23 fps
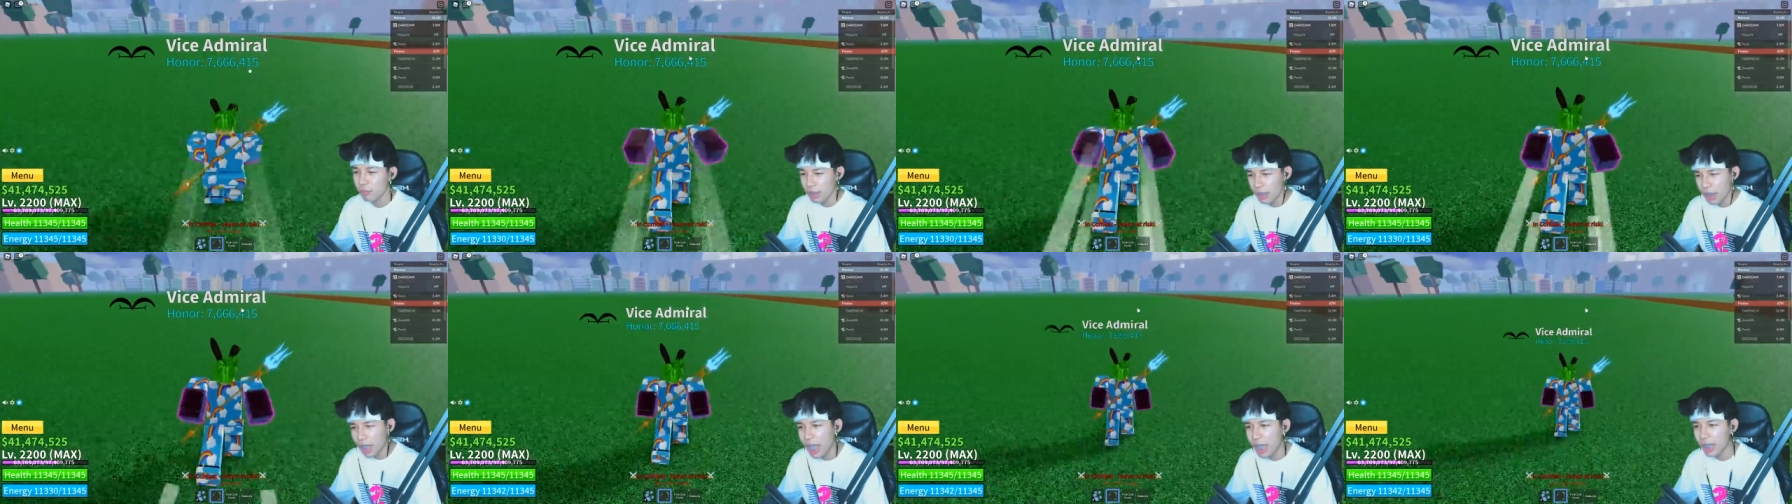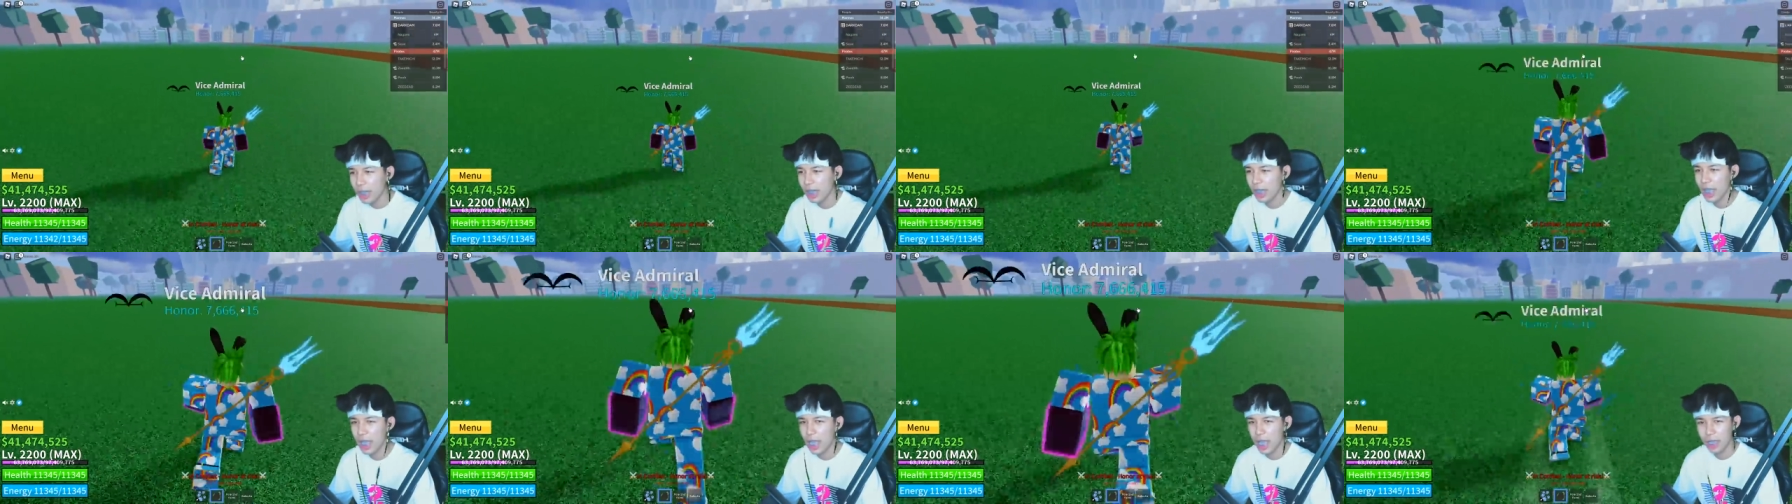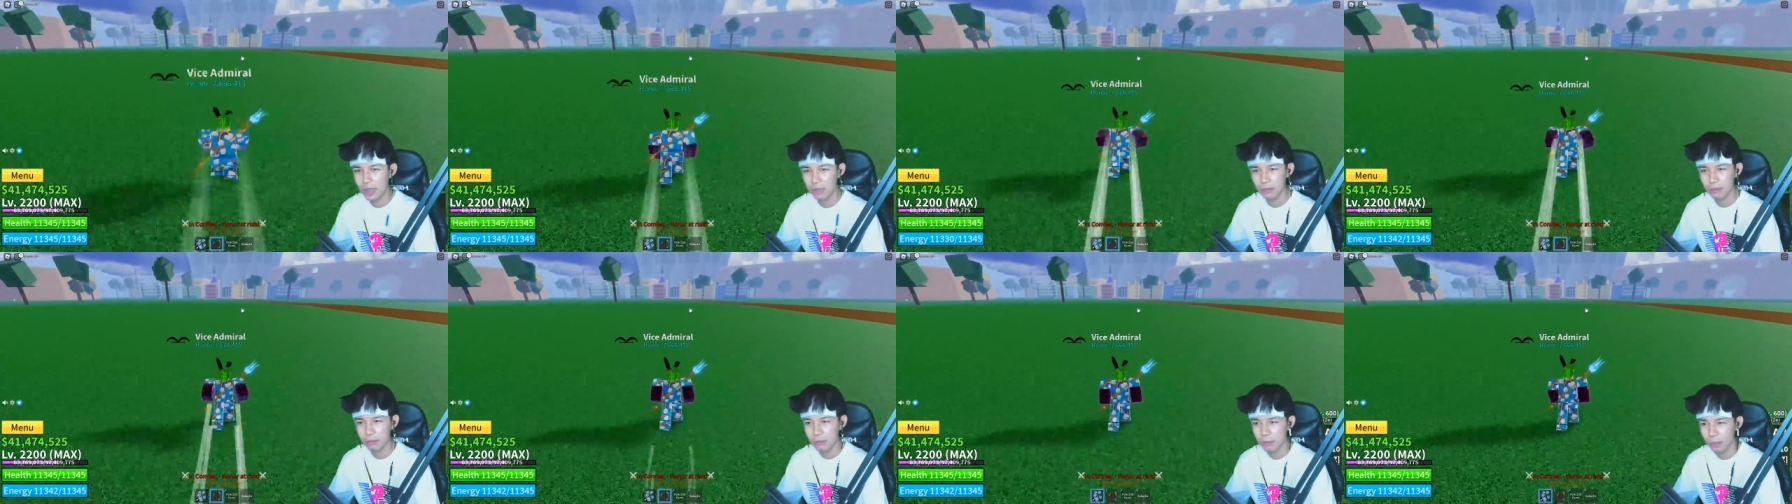แค่นั้นแหละ
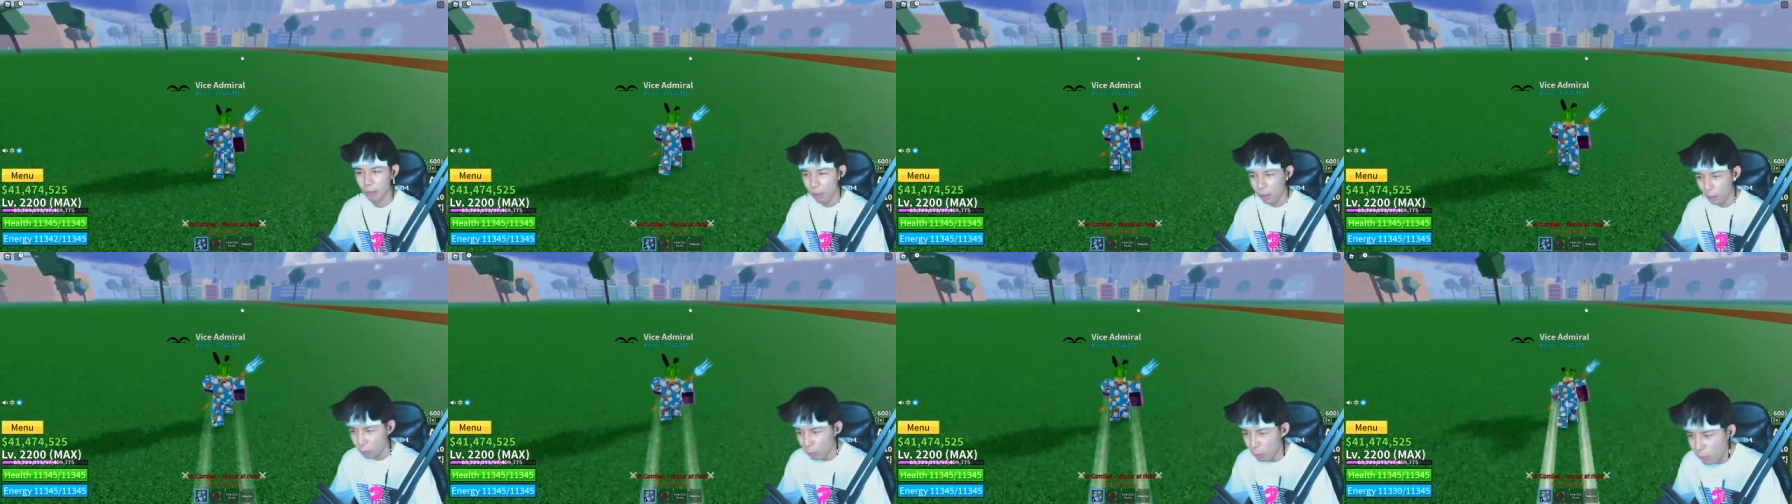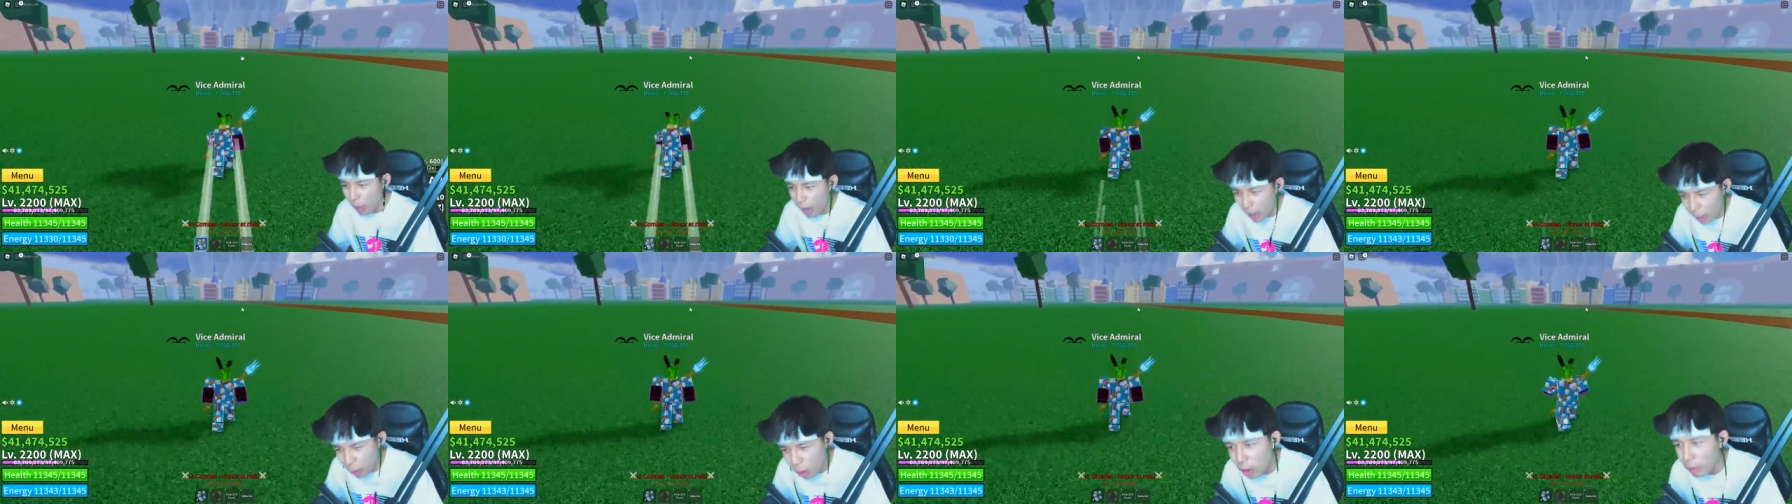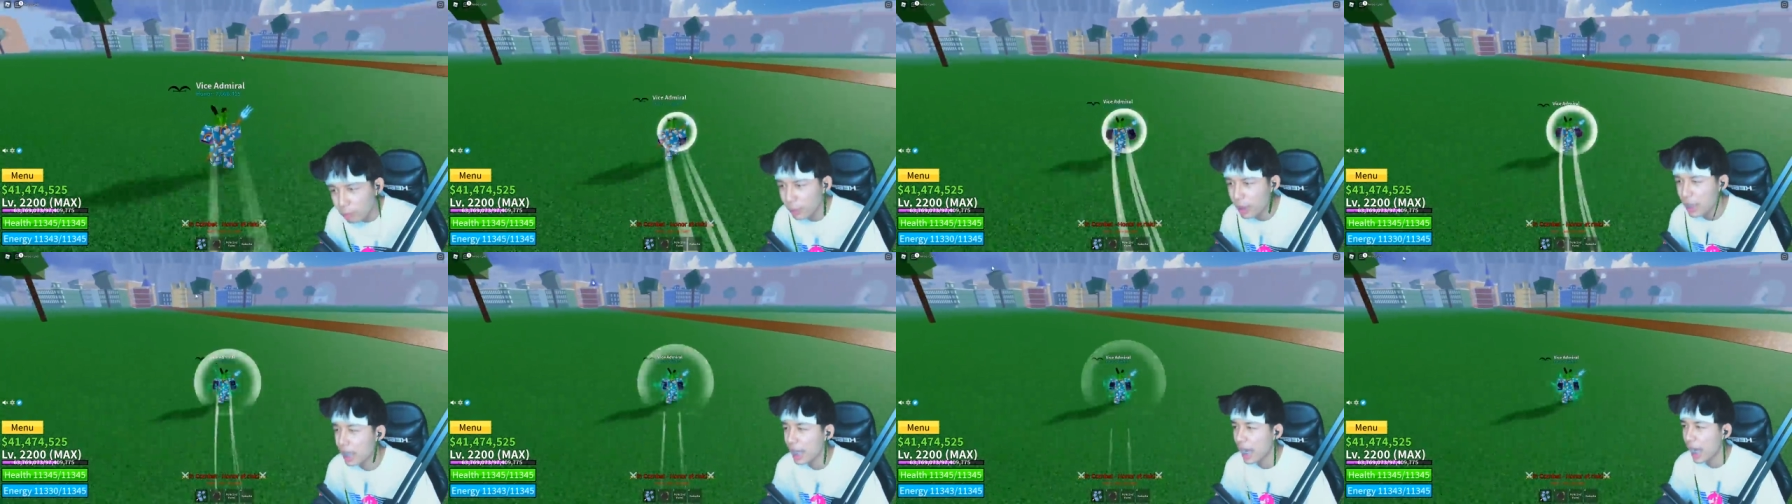รอดูมังกร
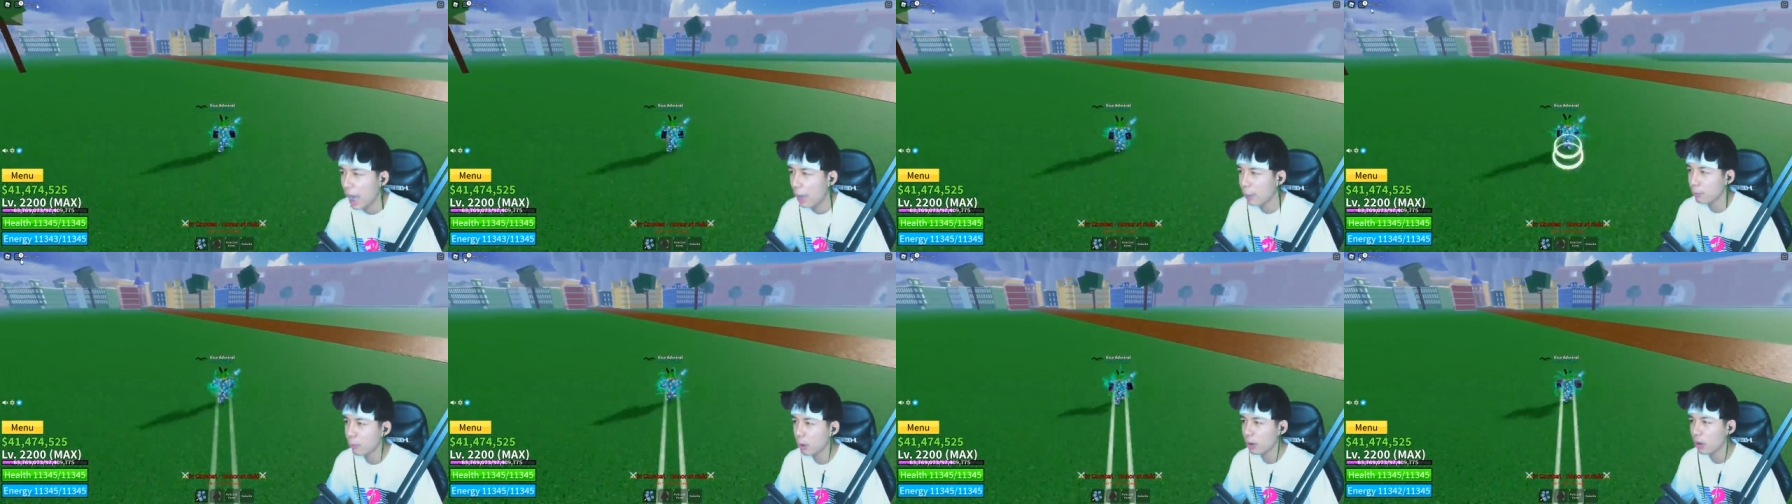พี่เลยครับ